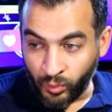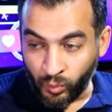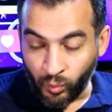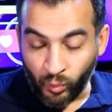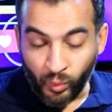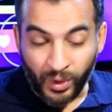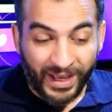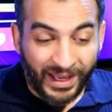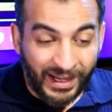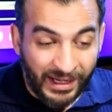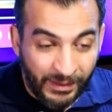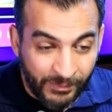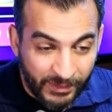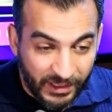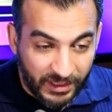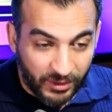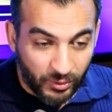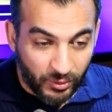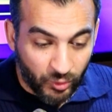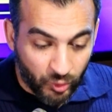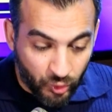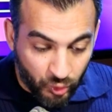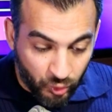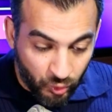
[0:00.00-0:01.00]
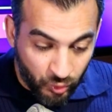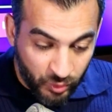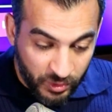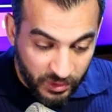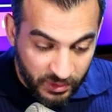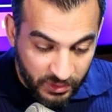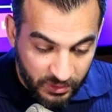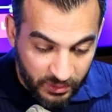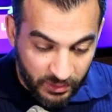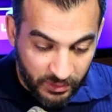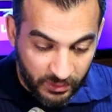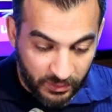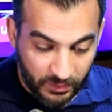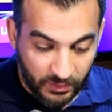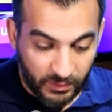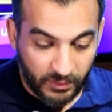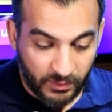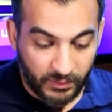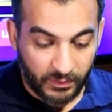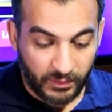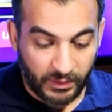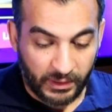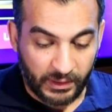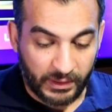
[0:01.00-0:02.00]
وكلمة نشوز
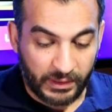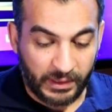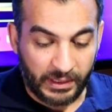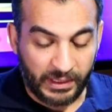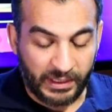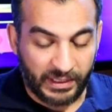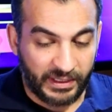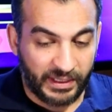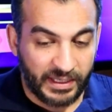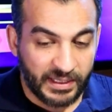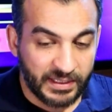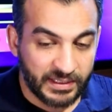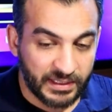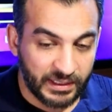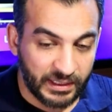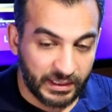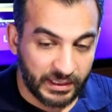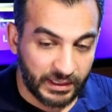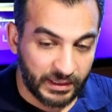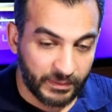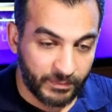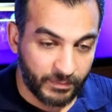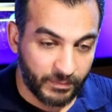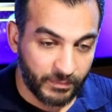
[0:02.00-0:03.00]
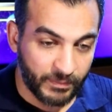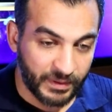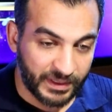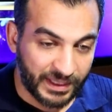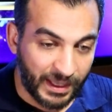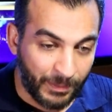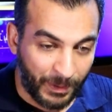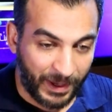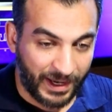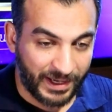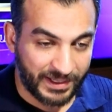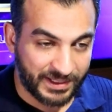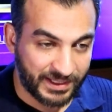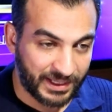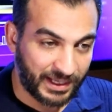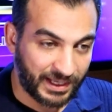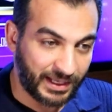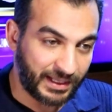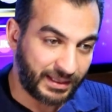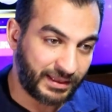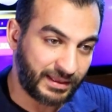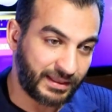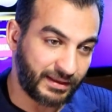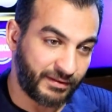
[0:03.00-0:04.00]
الناس اللي بتبحث
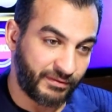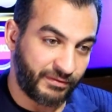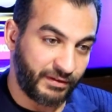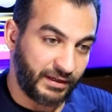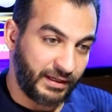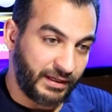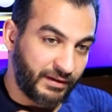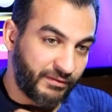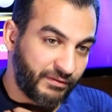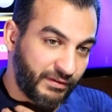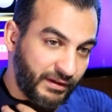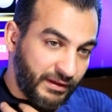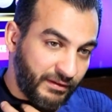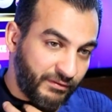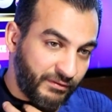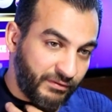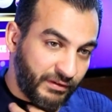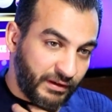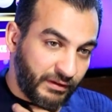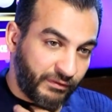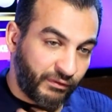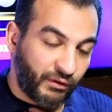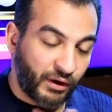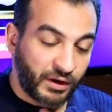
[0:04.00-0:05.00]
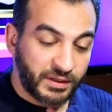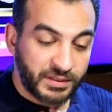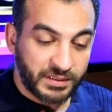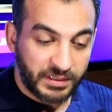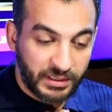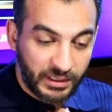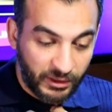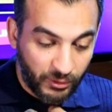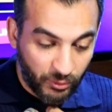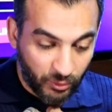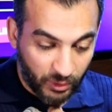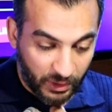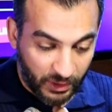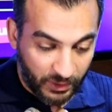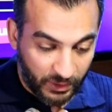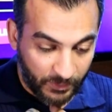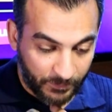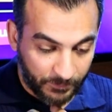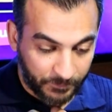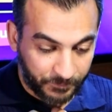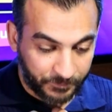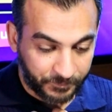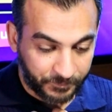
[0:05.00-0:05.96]
حتى في, في, في, في أصل اللغة